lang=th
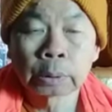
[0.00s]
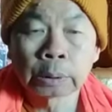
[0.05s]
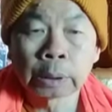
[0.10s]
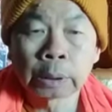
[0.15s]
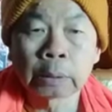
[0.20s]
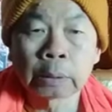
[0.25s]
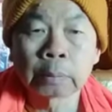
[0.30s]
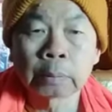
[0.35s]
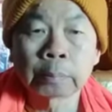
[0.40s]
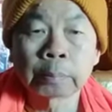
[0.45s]

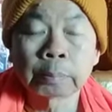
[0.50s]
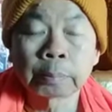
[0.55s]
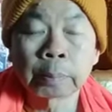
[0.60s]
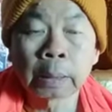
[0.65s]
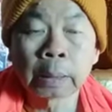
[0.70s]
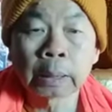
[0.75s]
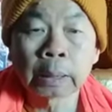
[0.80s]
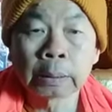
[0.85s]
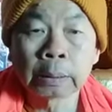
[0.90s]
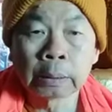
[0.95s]
ติพ
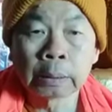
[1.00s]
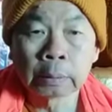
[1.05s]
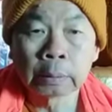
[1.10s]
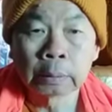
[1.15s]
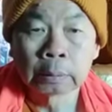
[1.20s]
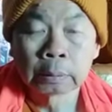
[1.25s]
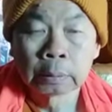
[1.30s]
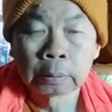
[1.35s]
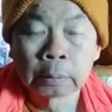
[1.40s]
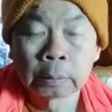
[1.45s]
ระหิ
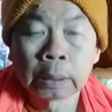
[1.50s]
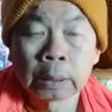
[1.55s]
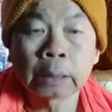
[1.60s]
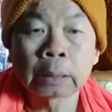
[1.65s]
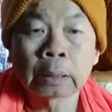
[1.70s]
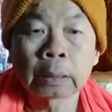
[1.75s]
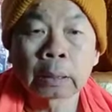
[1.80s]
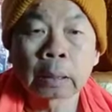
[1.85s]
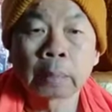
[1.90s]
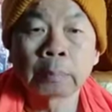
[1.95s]
นิ
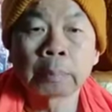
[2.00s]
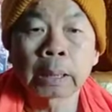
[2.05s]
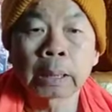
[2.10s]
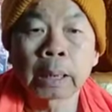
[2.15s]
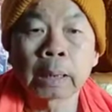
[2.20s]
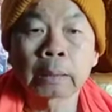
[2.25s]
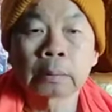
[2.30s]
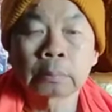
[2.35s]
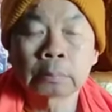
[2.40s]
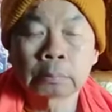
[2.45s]
คมณะ
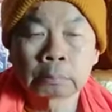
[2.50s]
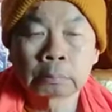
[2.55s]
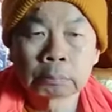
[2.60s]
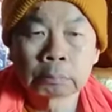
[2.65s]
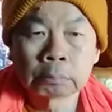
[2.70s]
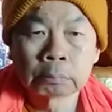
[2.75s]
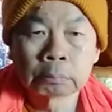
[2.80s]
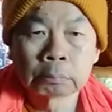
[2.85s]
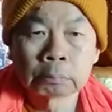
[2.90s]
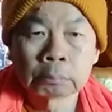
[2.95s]

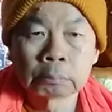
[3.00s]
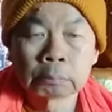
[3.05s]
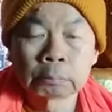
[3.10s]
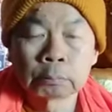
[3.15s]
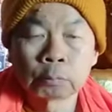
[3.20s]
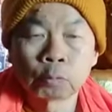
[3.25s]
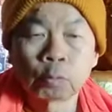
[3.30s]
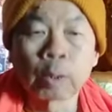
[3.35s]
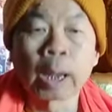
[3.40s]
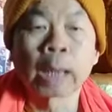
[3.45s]

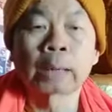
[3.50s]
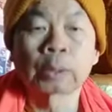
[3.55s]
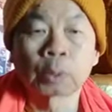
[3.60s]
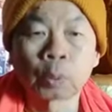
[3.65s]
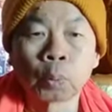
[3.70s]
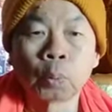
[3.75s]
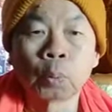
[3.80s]
วาโต